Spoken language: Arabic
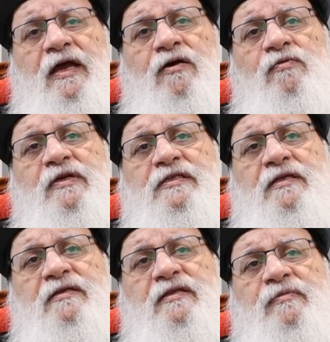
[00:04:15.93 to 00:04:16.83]
او
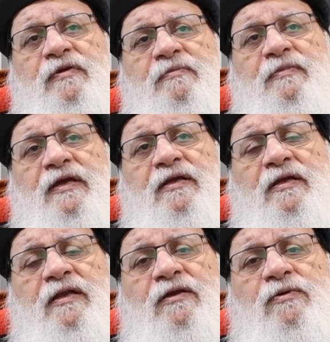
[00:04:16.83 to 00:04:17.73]
مثلا الطبيب ما
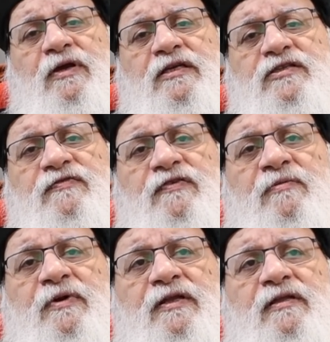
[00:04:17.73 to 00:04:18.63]
لا يكاشف
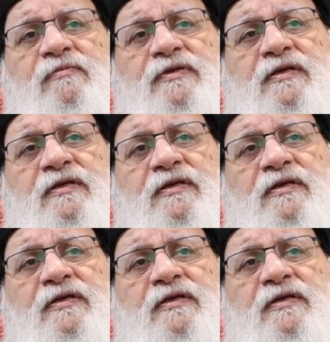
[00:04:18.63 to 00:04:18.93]
المريض